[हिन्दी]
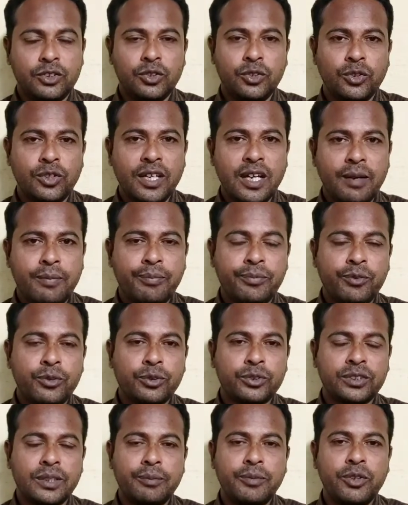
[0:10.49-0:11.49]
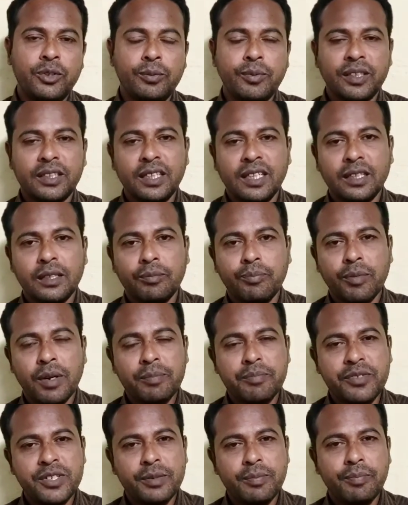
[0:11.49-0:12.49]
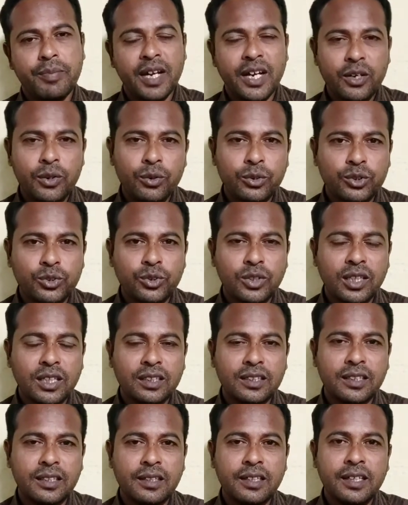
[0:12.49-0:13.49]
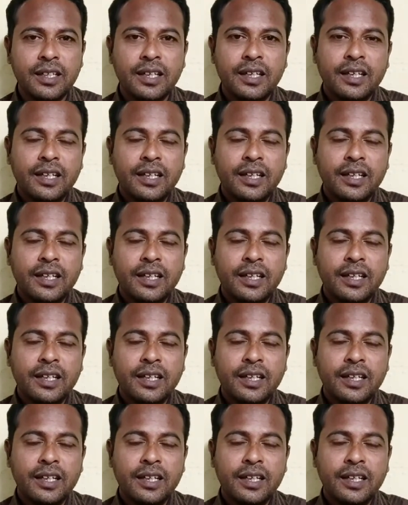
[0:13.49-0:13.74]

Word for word: जो कि आपको सभी को पता है कि पबजी बैंड हो चुका था